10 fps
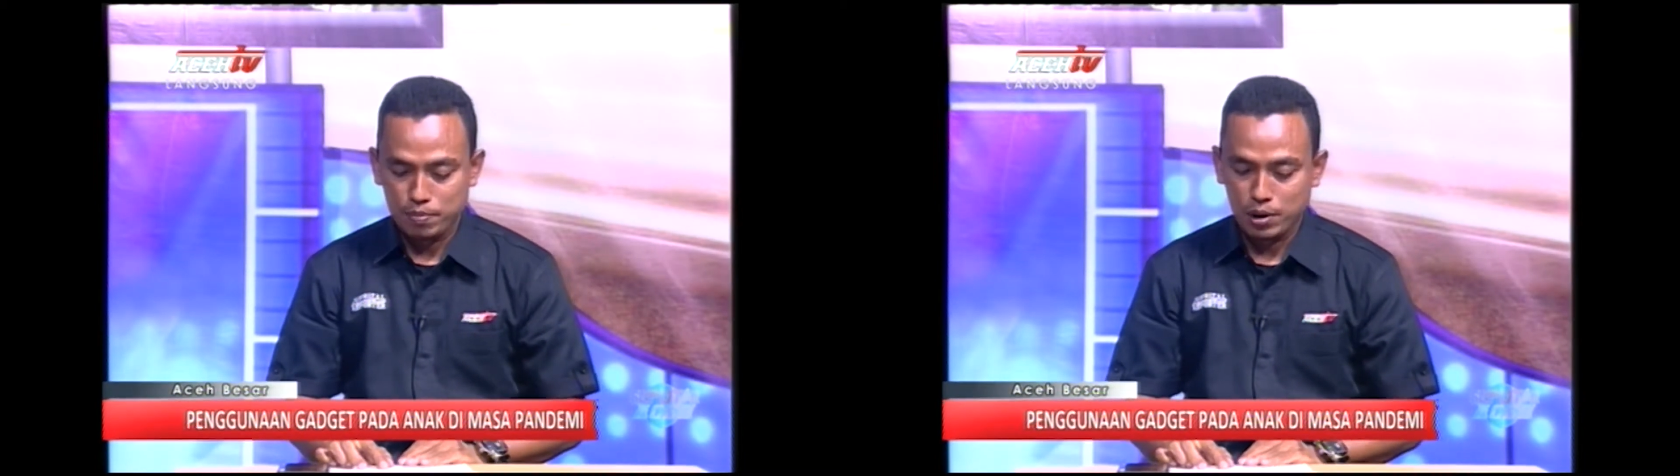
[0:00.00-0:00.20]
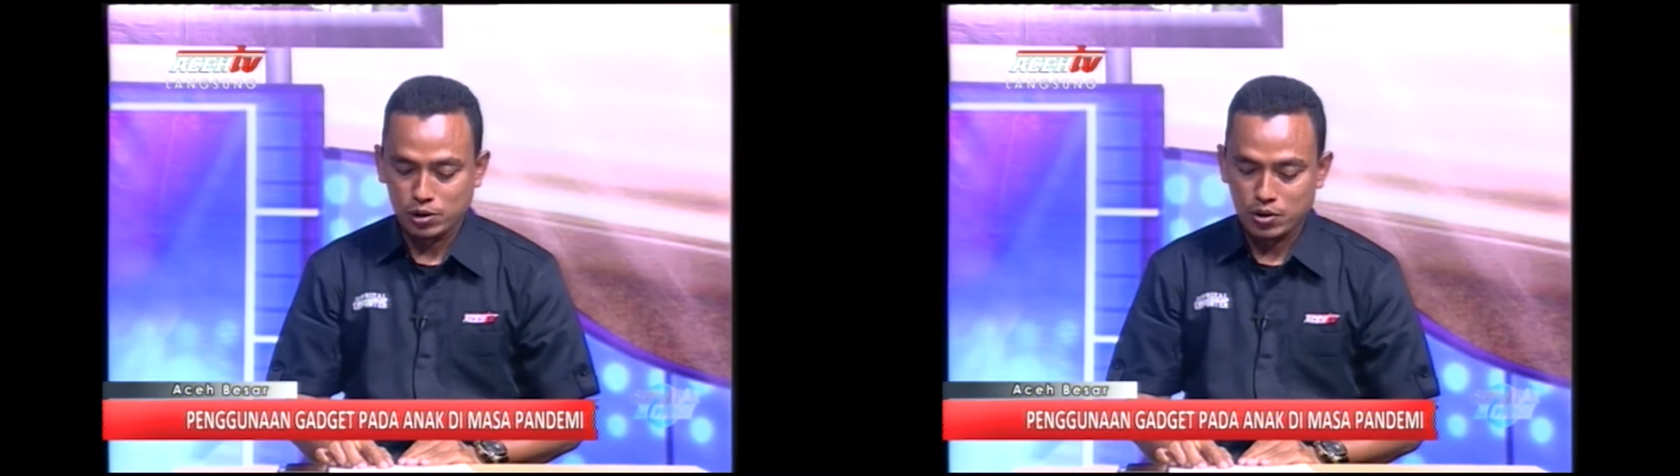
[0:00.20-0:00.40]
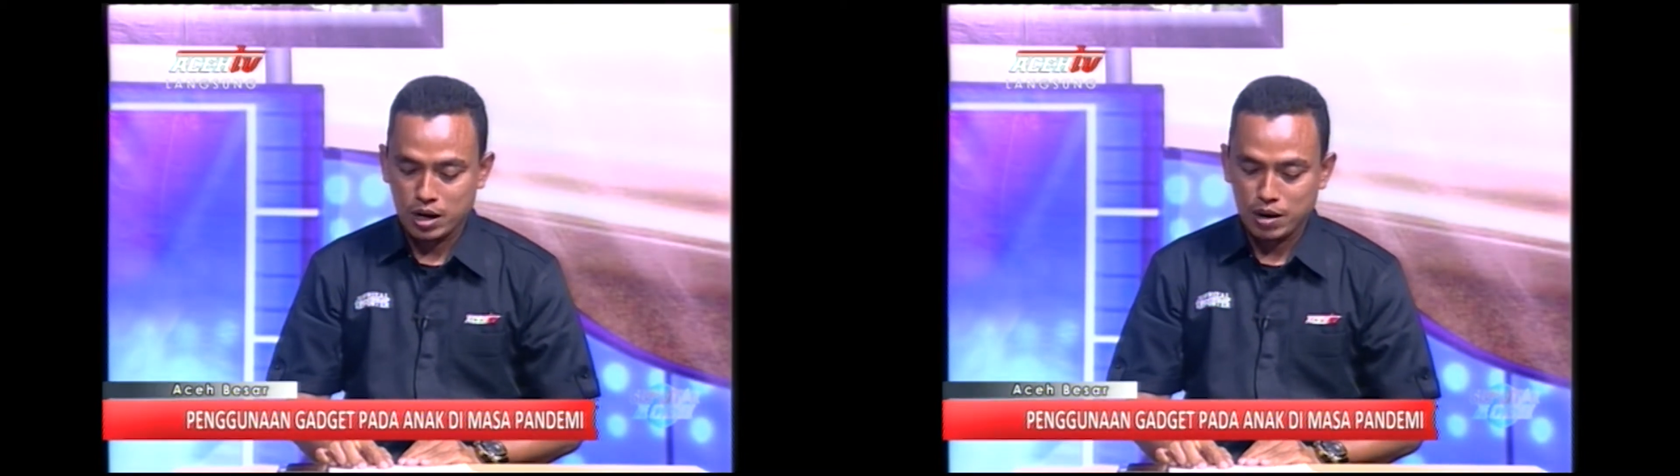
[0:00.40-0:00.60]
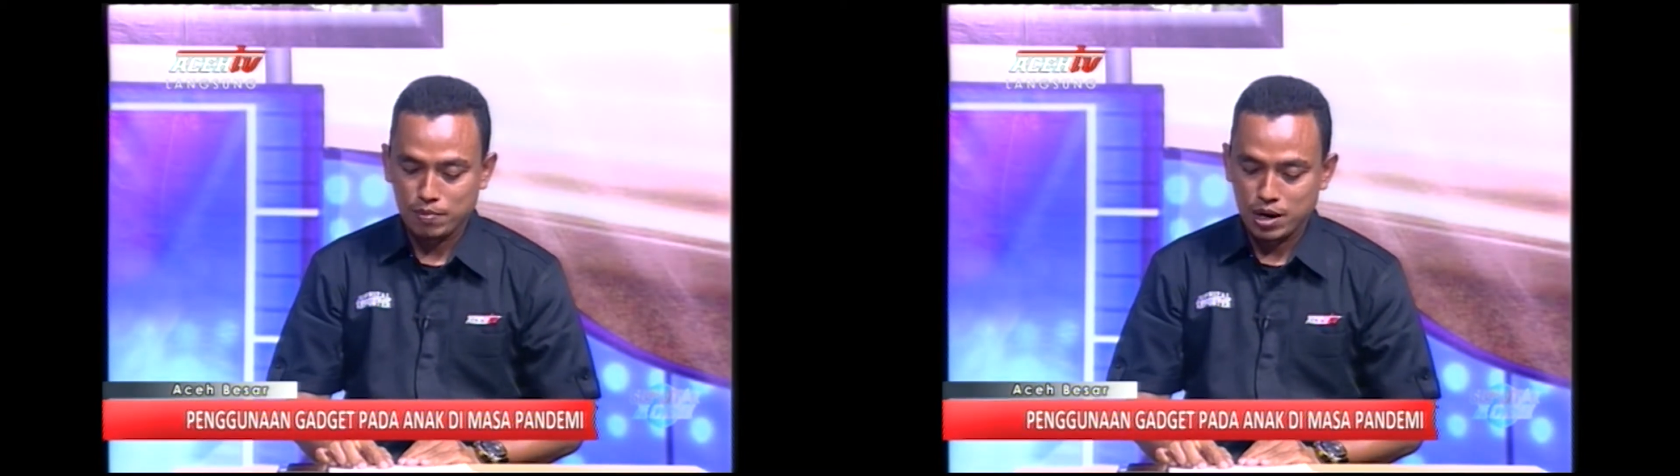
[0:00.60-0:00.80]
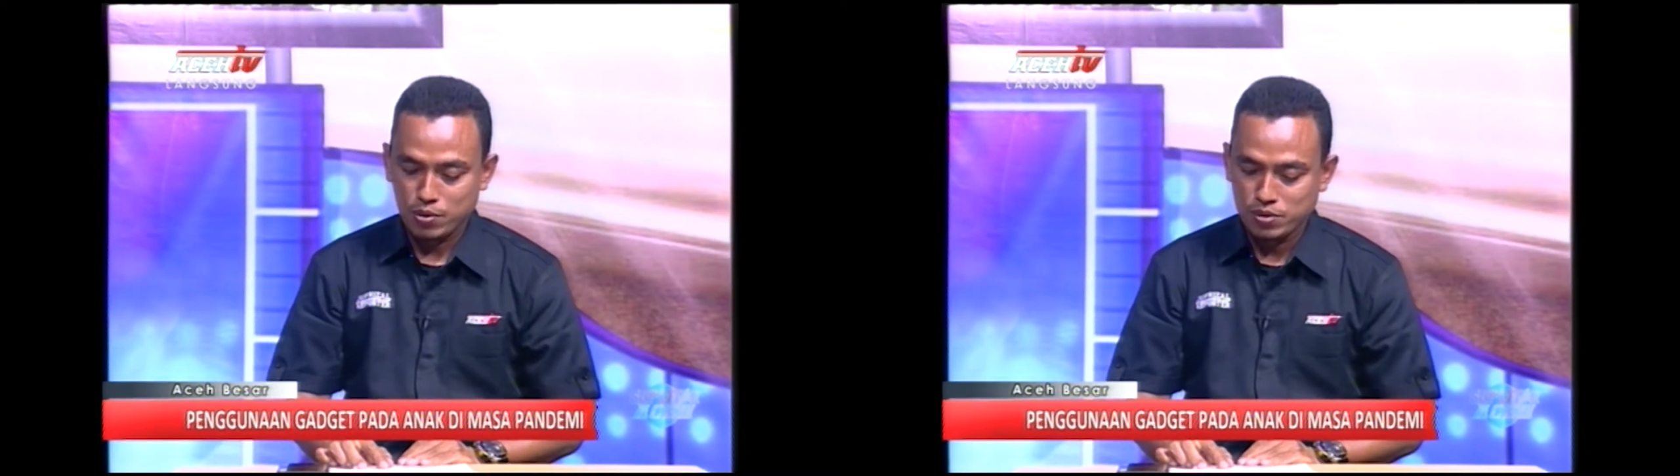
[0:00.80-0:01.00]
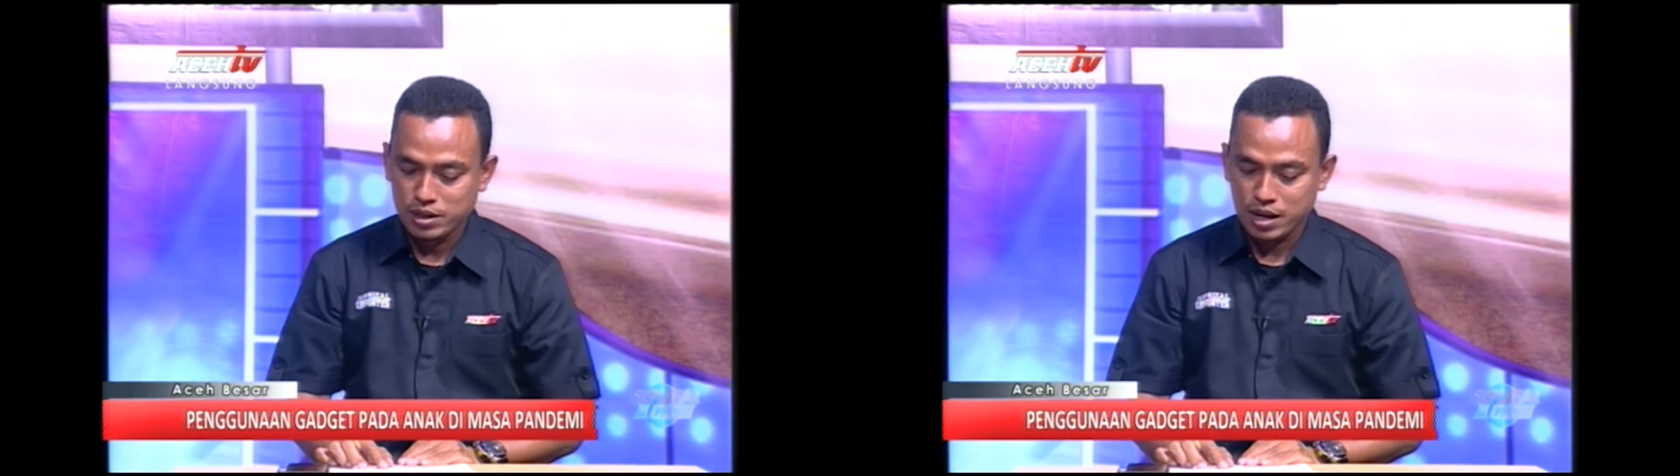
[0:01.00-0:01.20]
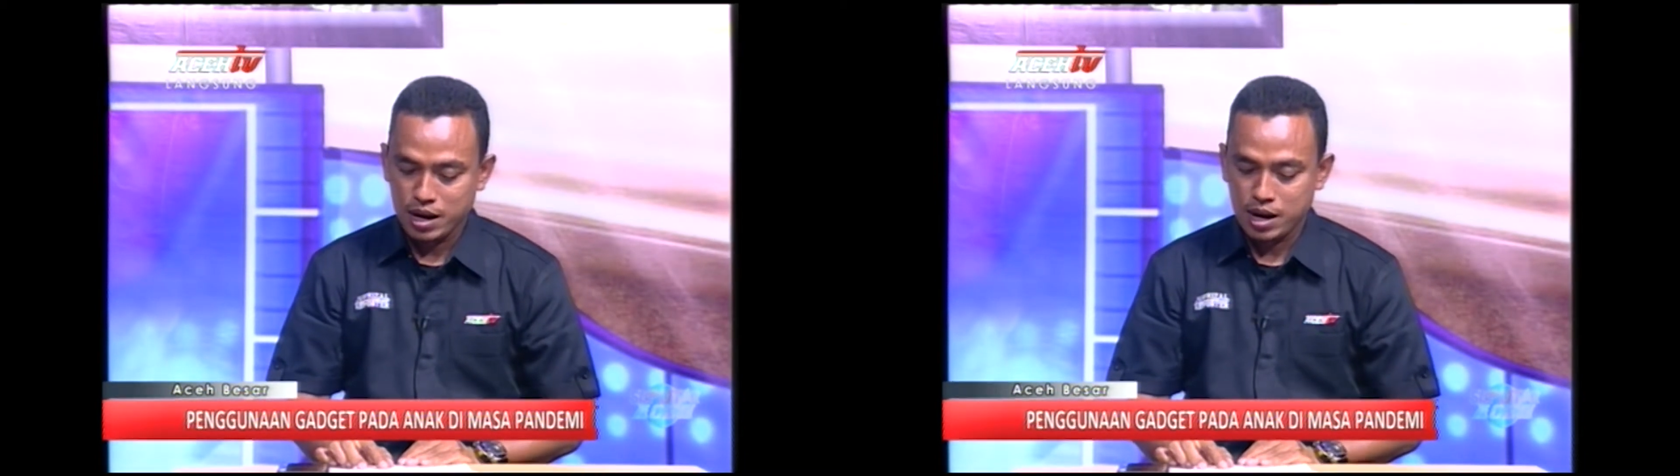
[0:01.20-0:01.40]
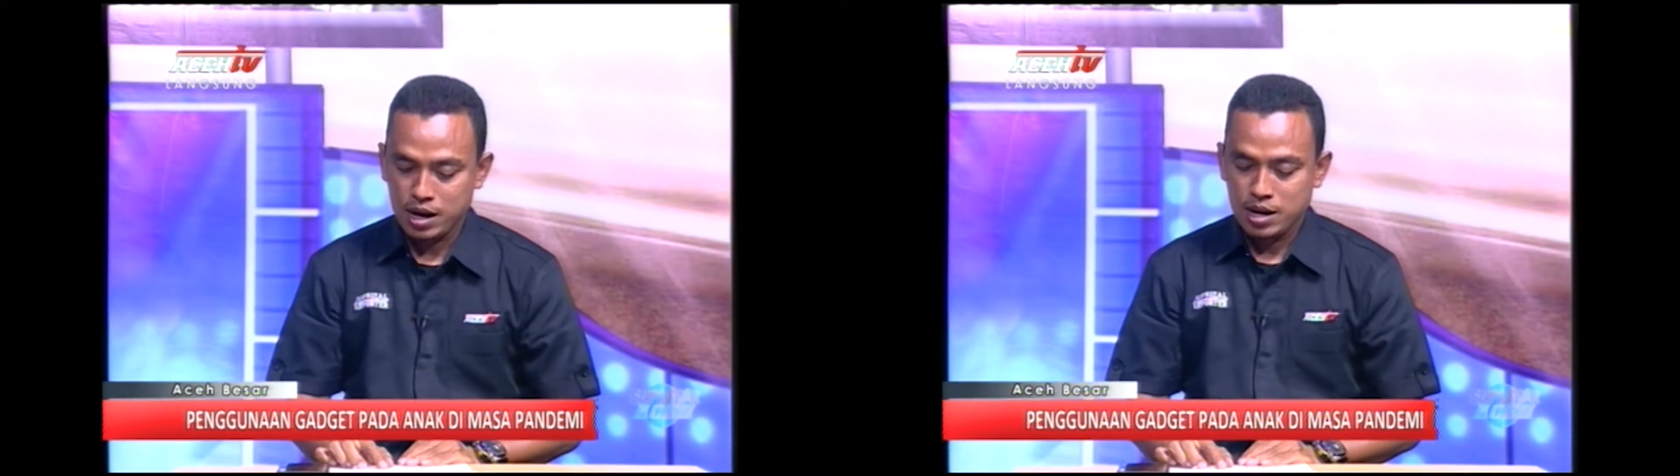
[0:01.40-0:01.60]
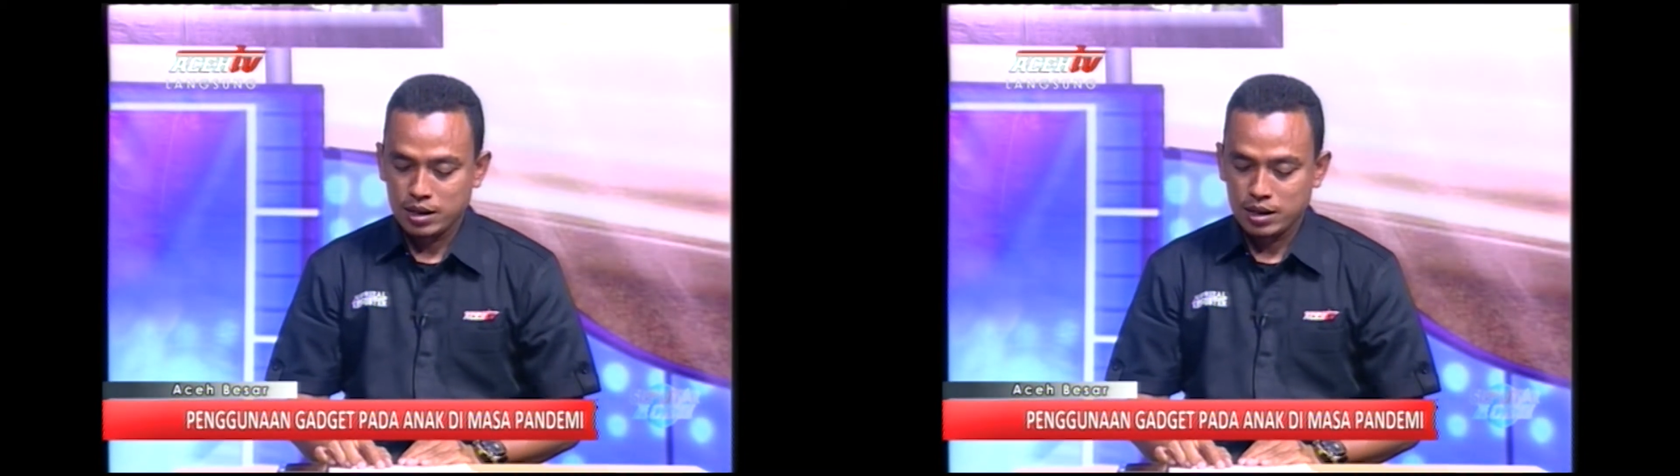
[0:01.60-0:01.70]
persoalan baru jika